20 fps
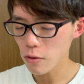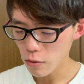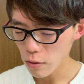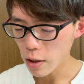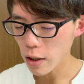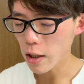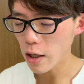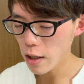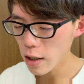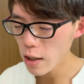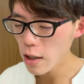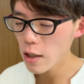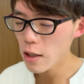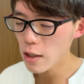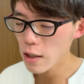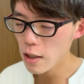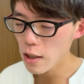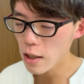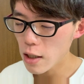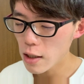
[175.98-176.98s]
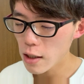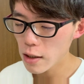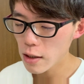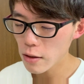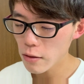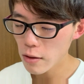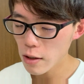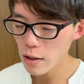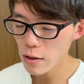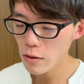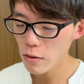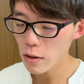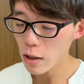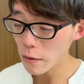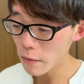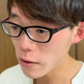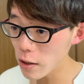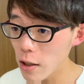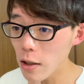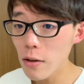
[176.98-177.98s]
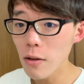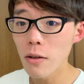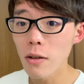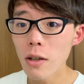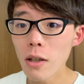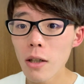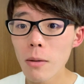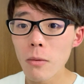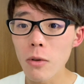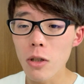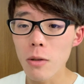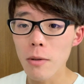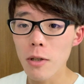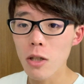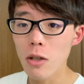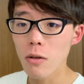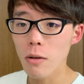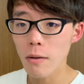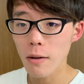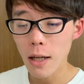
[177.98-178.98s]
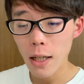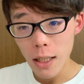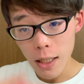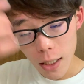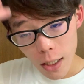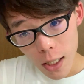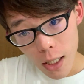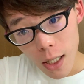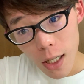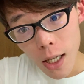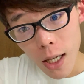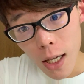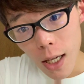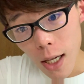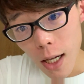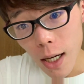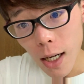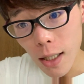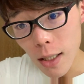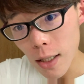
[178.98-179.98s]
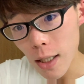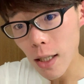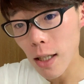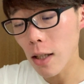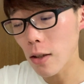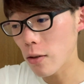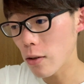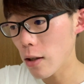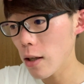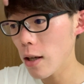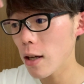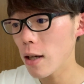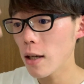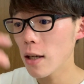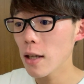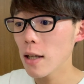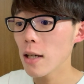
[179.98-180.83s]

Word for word: ンとかね、えー、なんだろうな、そのカフェに行くモチベーションとかかなりね、えー、上がっていたので、